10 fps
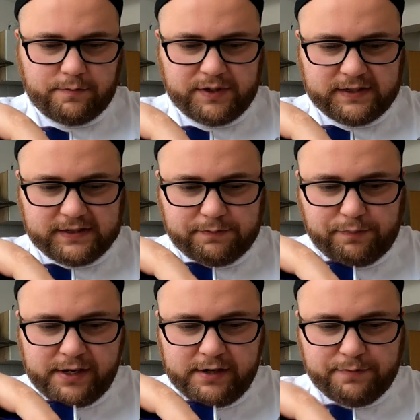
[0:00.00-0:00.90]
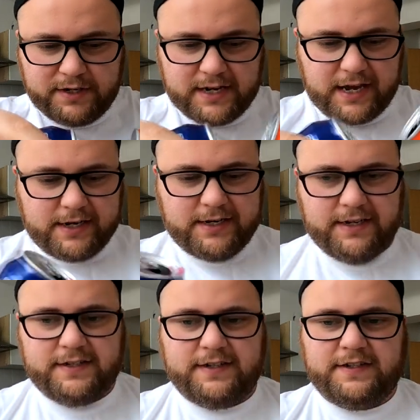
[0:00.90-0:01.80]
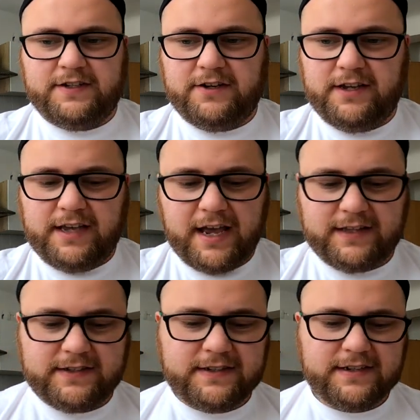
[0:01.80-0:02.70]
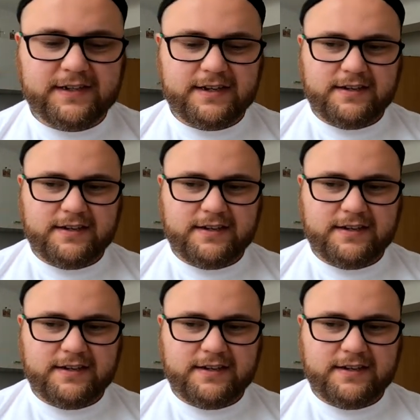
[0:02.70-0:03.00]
bis das Bild bedeckt ist. So, jetzt.